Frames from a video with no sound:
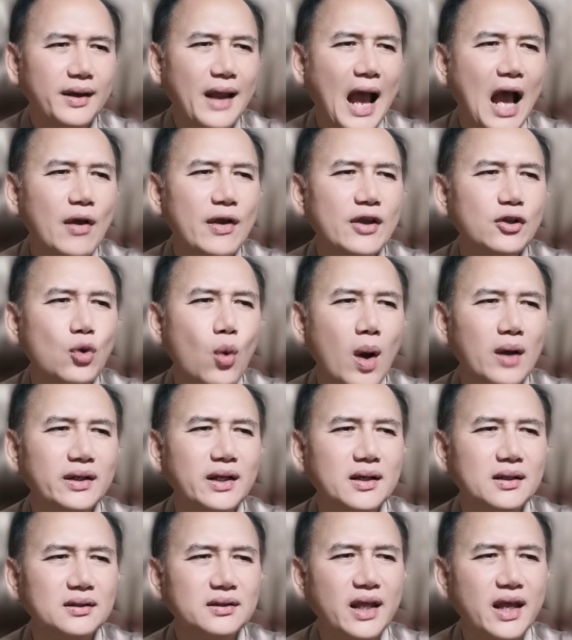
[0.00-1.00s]
ดาวอีกดวงห
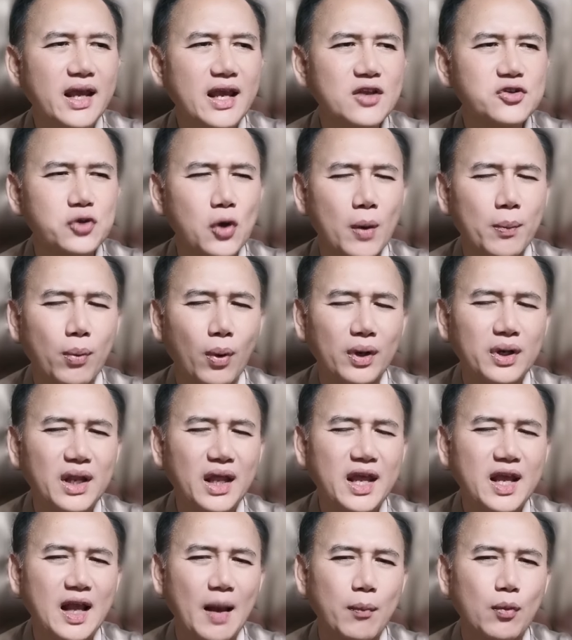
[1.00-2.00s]
นึ่งที่ส่งผล
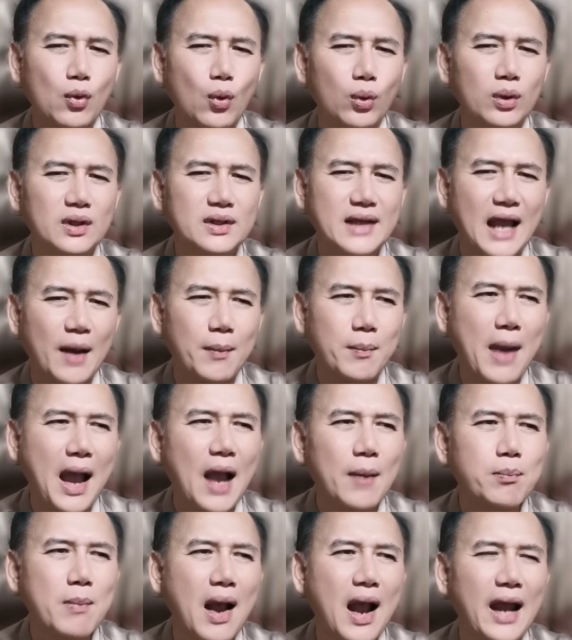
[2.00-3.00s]
ดีกับคุณอย่าง
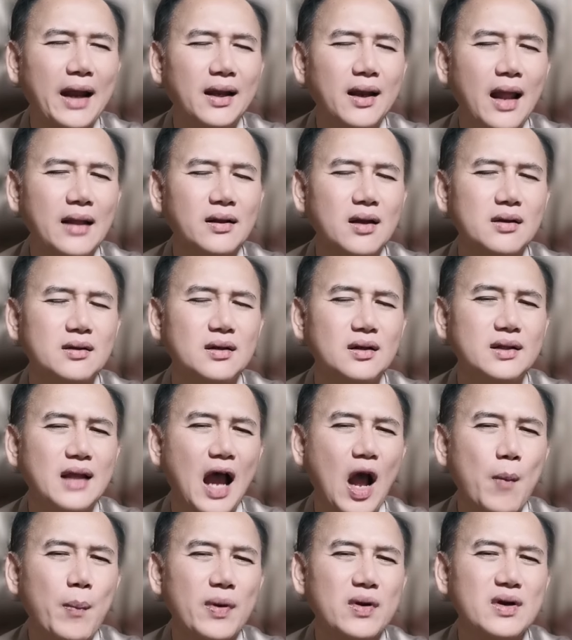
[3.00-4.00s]
มากมาย นั่นก็คือ
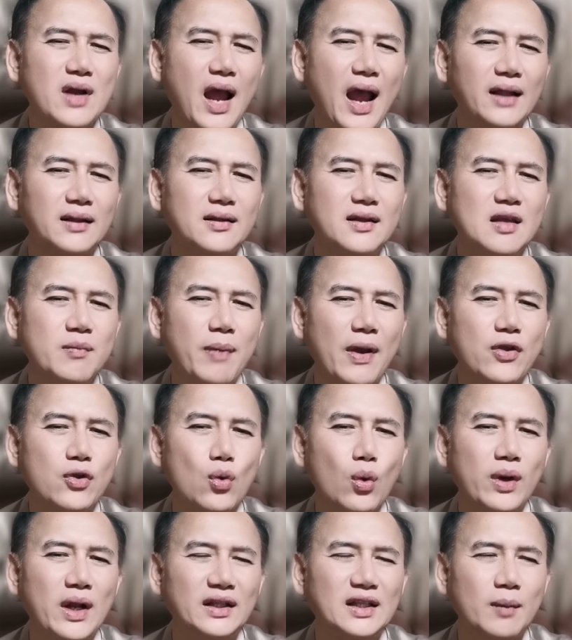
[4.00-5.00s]
ดาวพฤหัสที่ไปอ
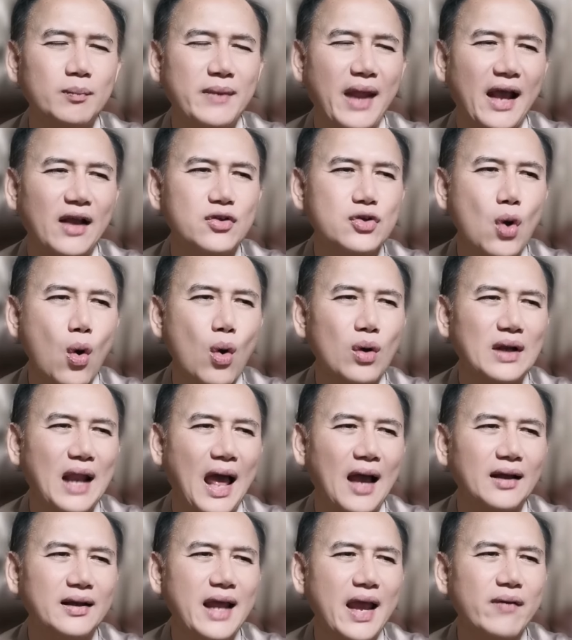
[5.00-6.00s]
ยู่ในตำแหน่งโยกห
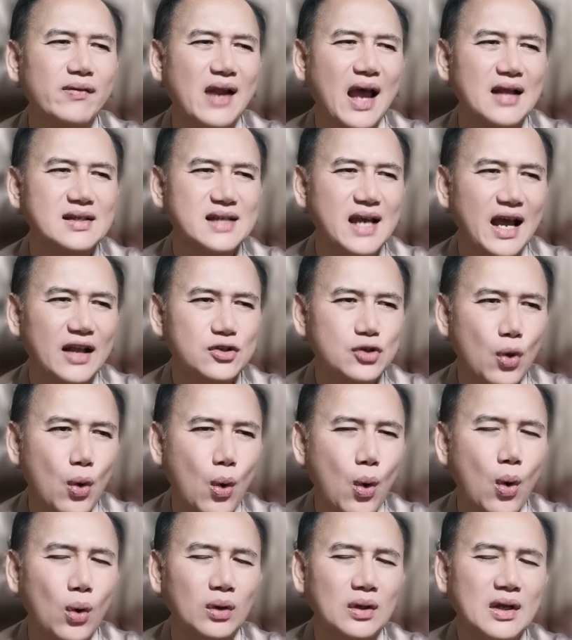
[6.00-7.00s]
ลังได้ราชาโช
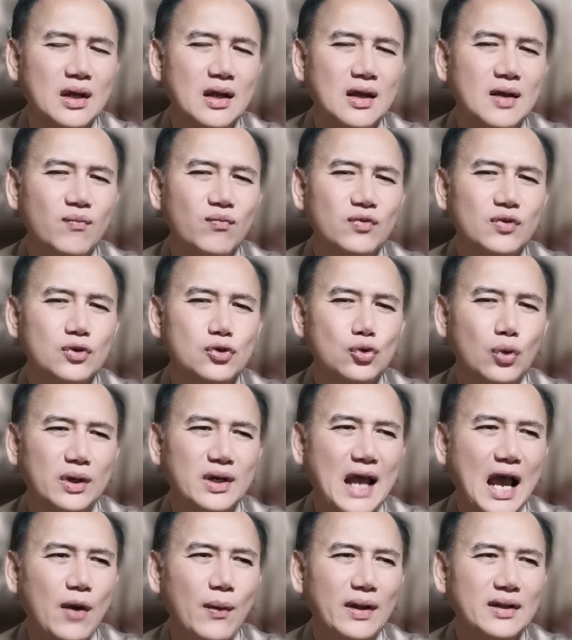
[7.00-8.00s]
ค ส่วน
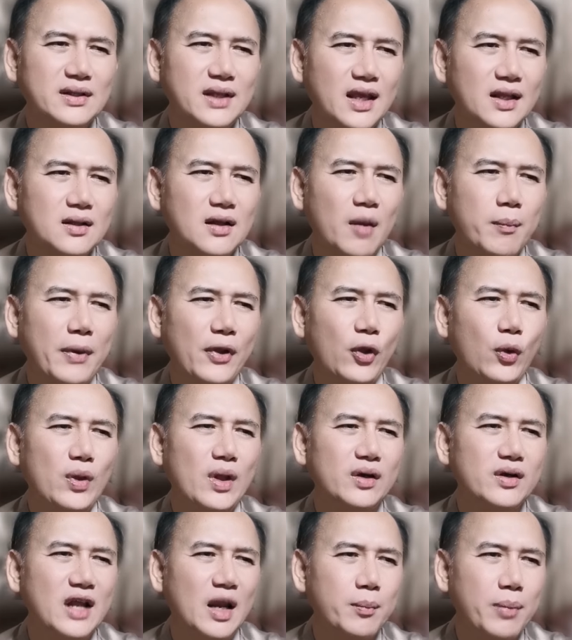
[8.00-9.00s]
ดาวอาทิตย์ก็ไปอยู่ใน
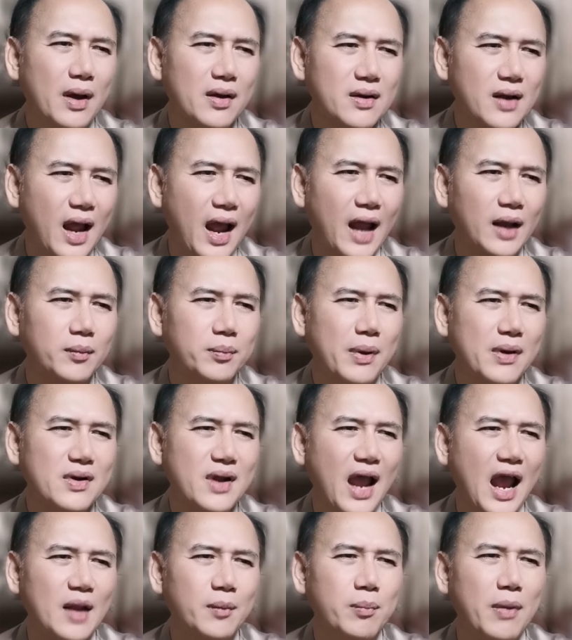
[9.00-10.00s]
เรือนพฤหัสพฤ
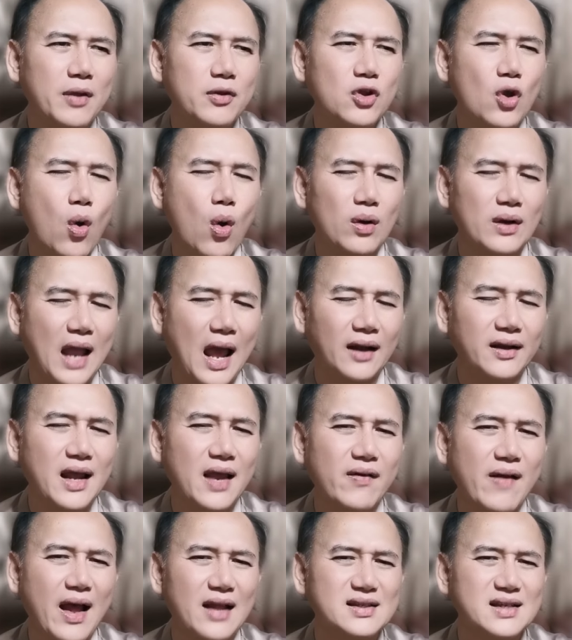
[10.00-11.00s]
หัสไปโยกหลังได้
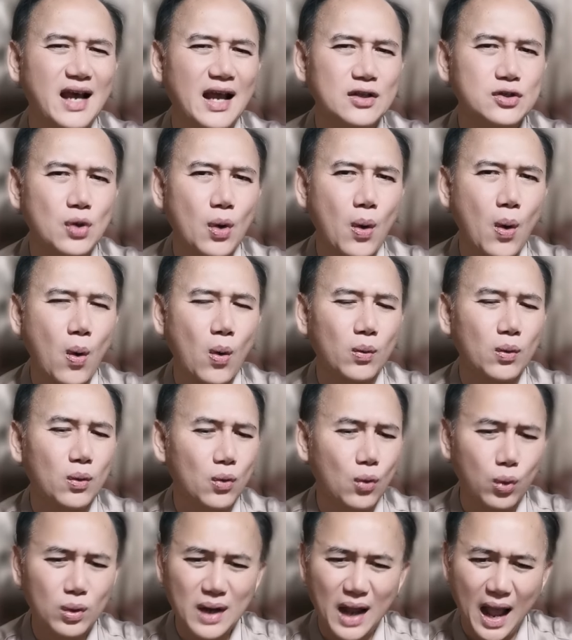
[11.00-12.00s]
ราชาโชค
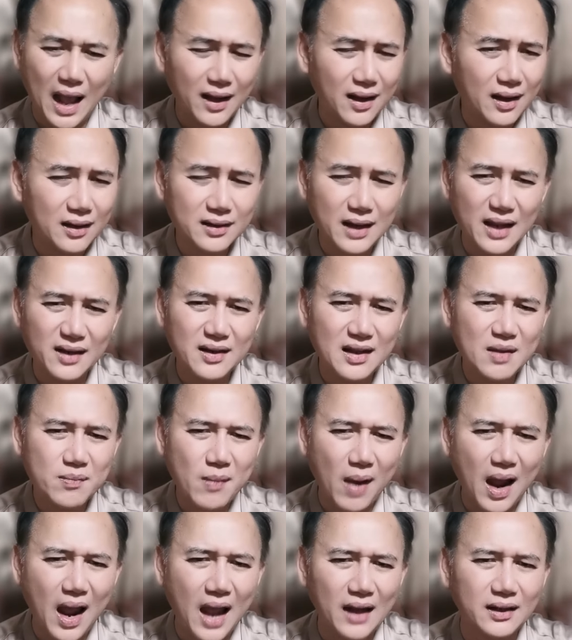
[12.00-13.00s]
คุณหาเงินได้ดี
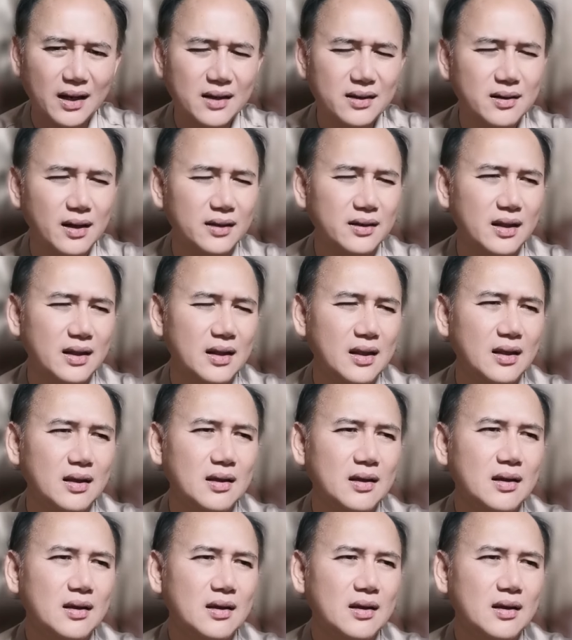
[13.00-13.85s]
มากในเดือนนี้